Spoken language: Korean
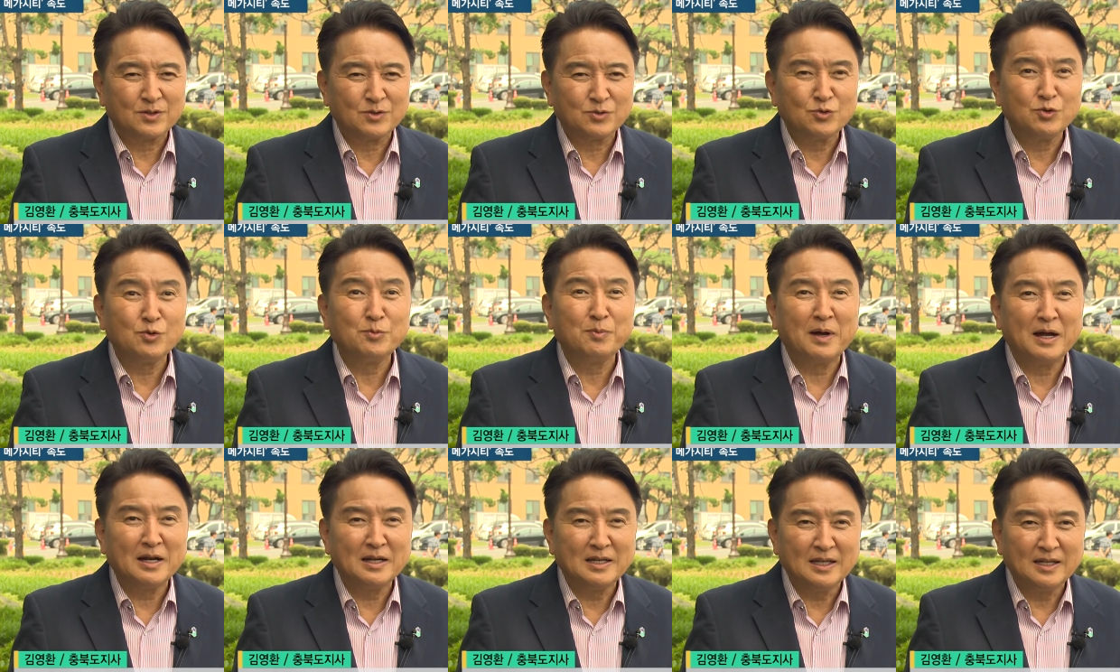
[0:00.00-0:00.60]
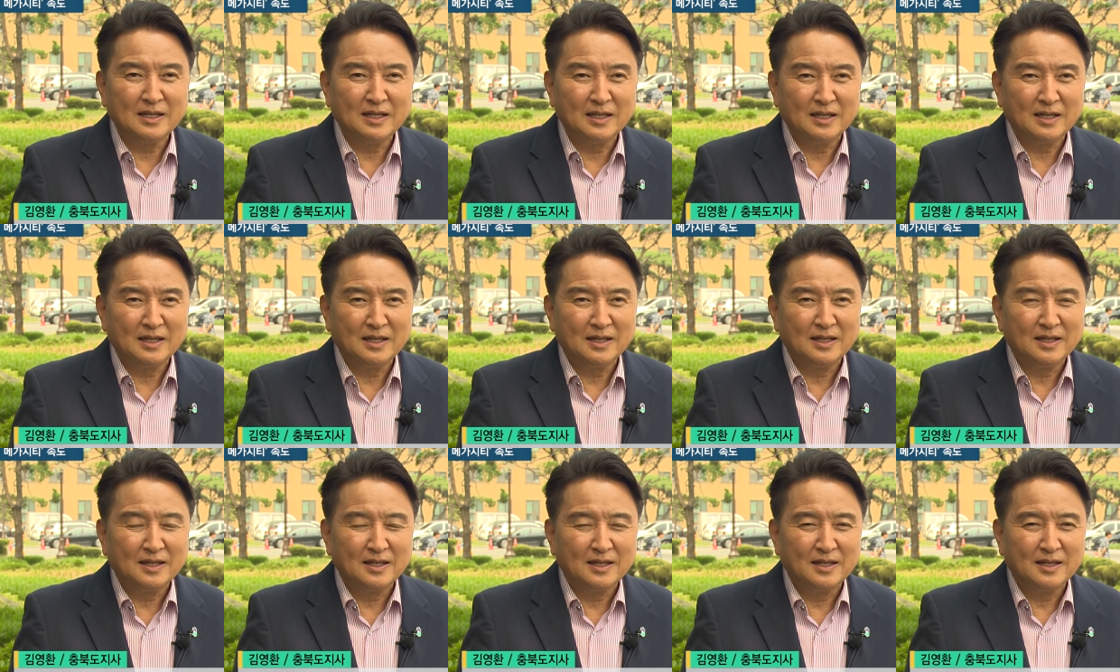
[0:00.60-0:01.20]
출발이
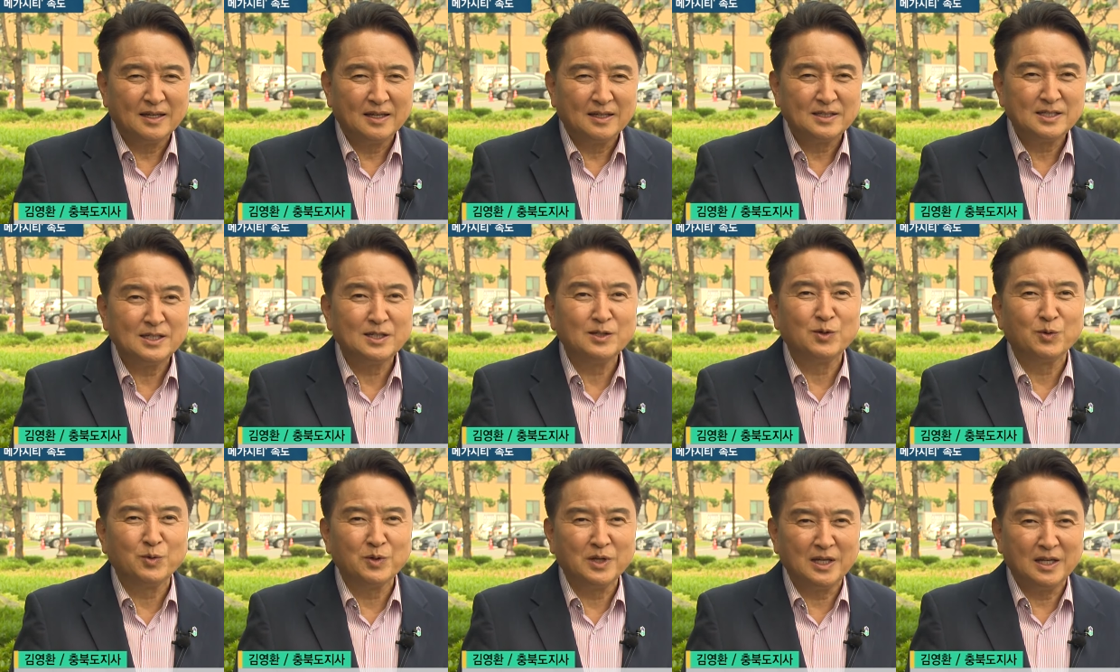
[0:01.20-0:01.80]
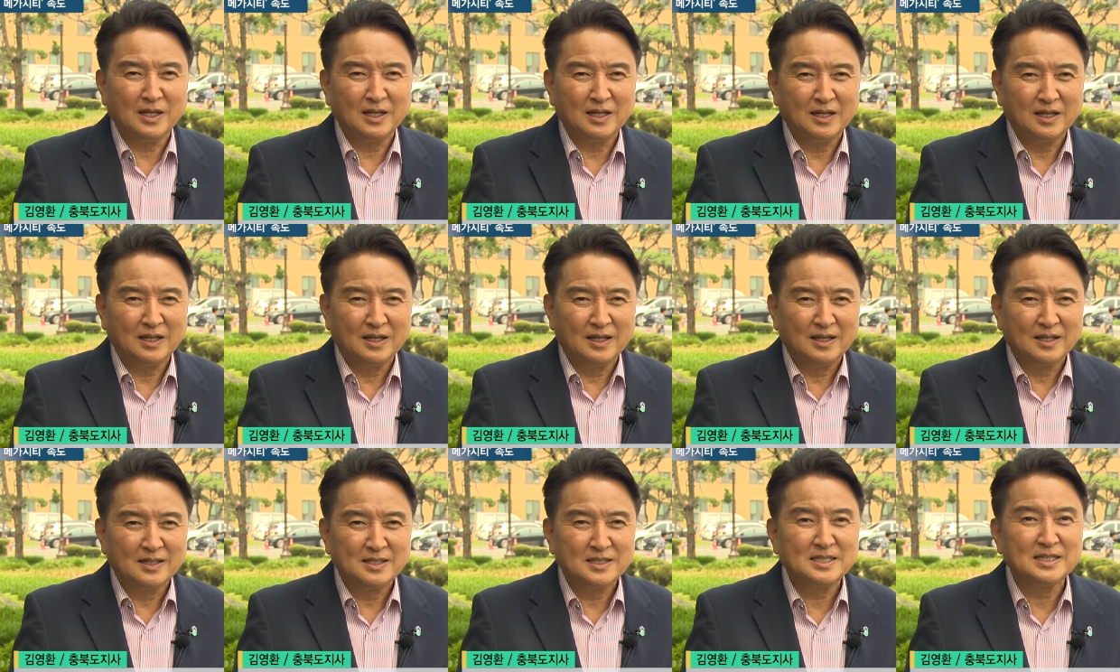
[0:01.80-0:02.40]
시동이
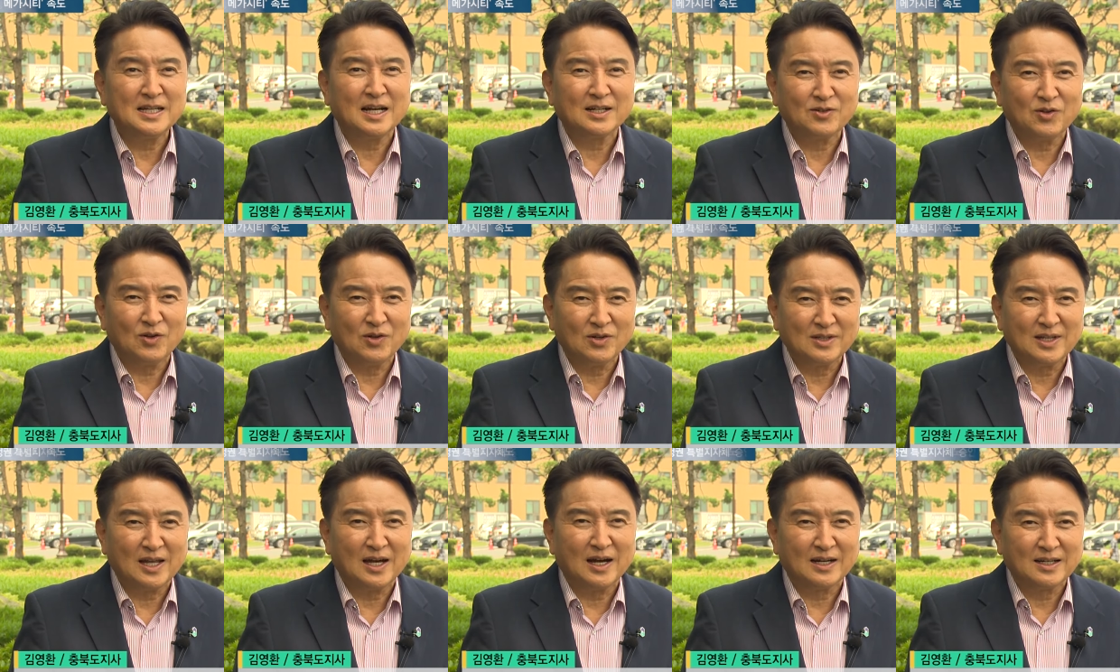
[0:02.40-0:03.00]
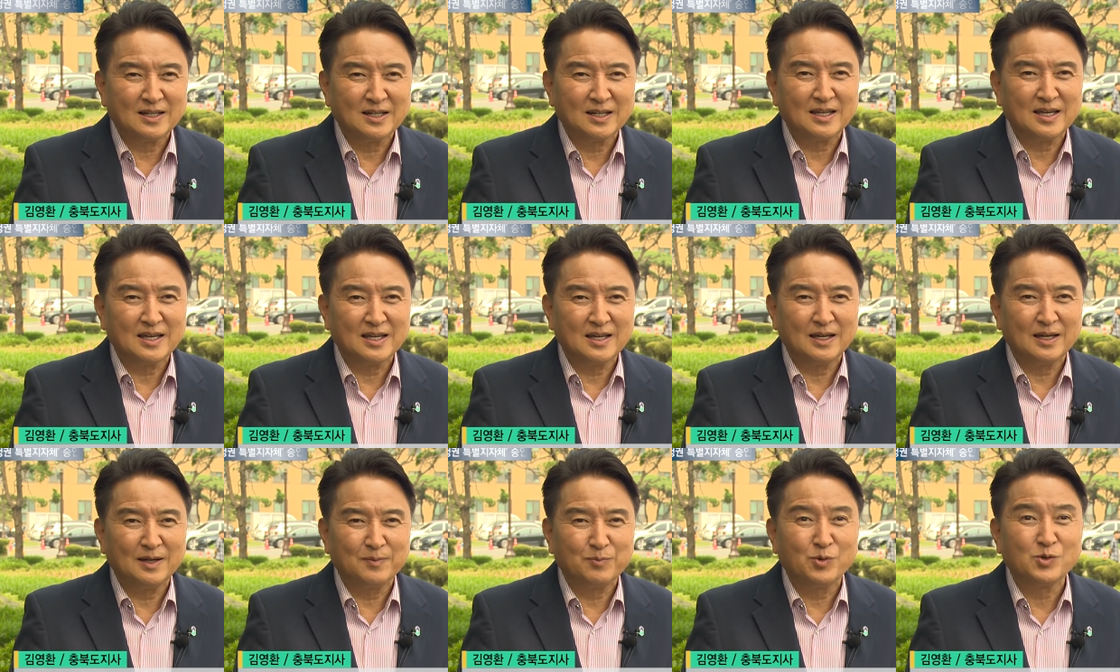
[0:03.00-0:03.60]
시작되었다
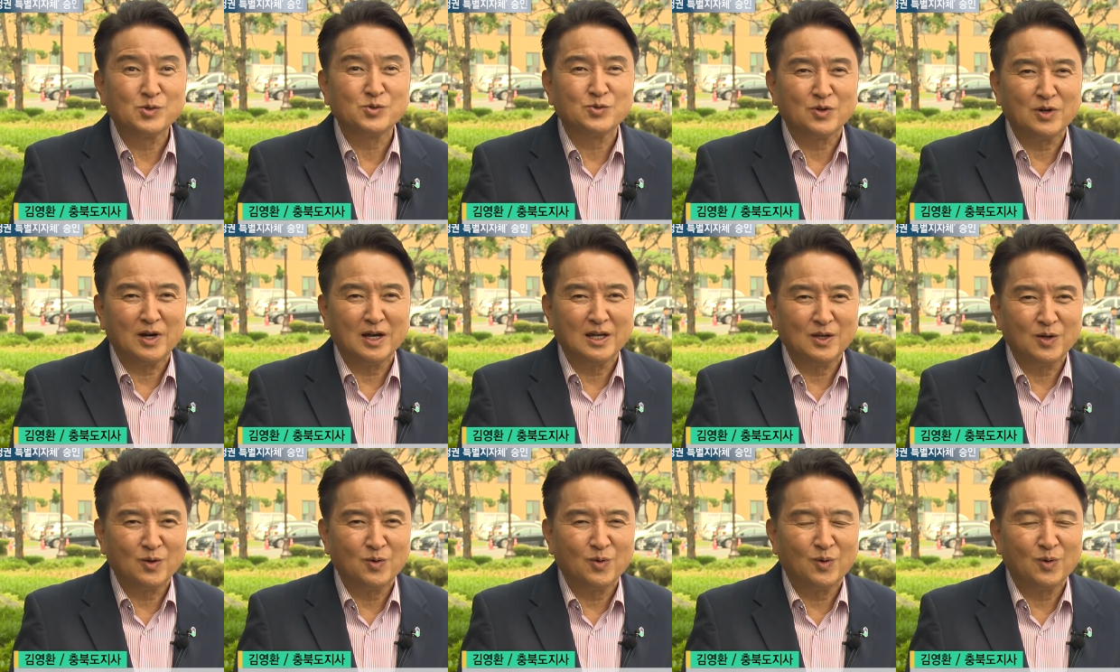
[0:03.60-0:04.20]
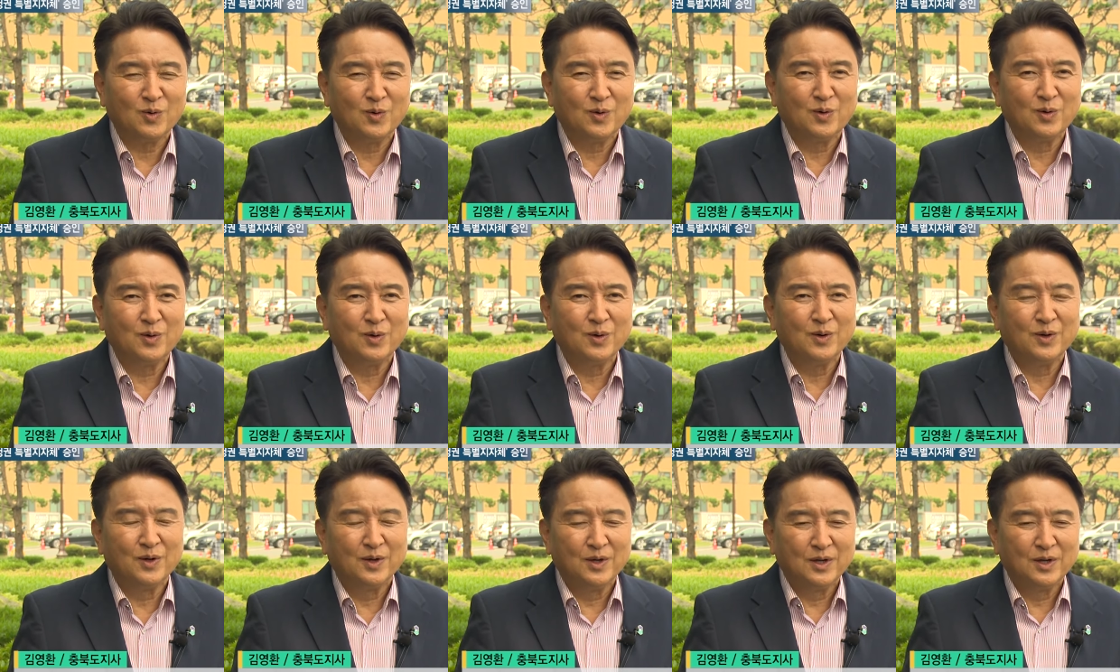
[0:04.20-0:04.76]
그렇게 볼 수가 있고